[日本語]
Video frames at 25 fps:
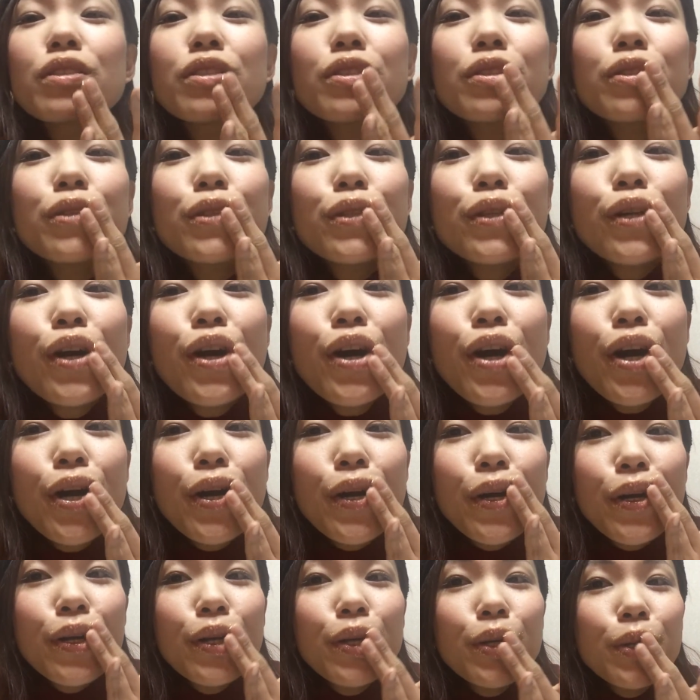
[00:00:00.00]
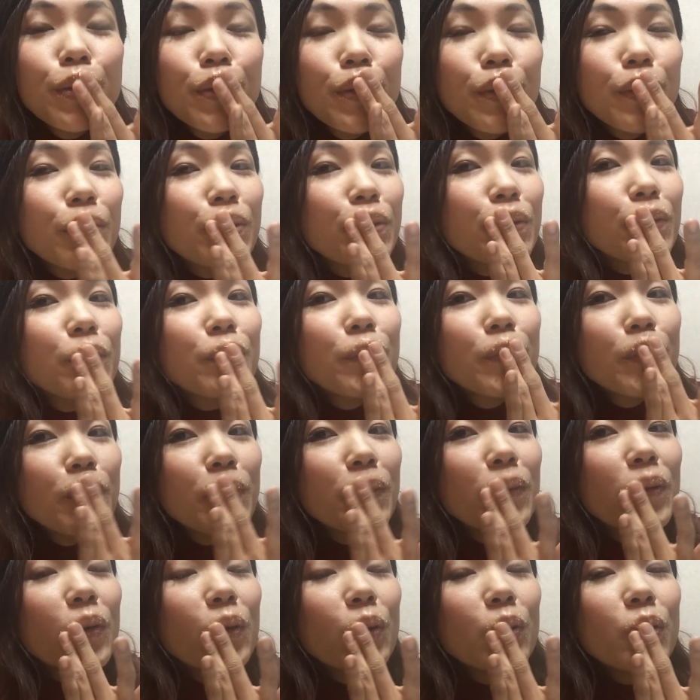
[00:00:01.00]
すごい
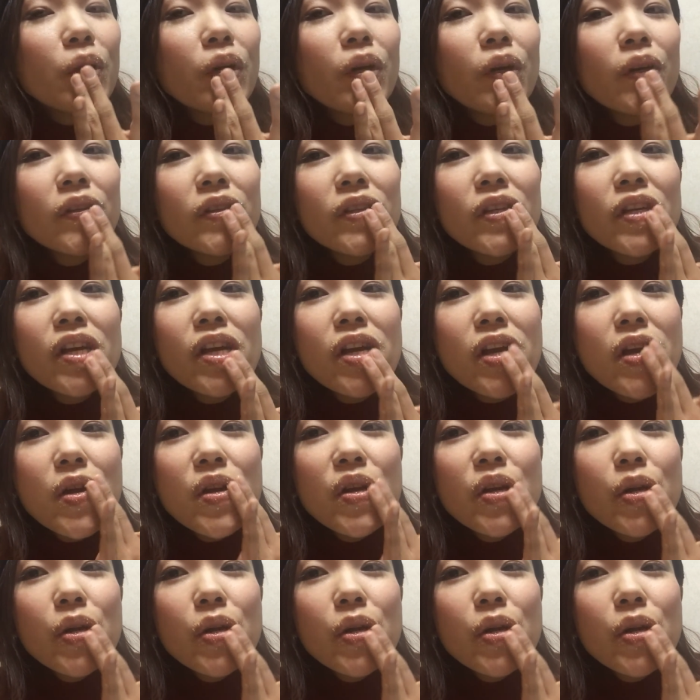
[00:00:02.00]
こんな感じ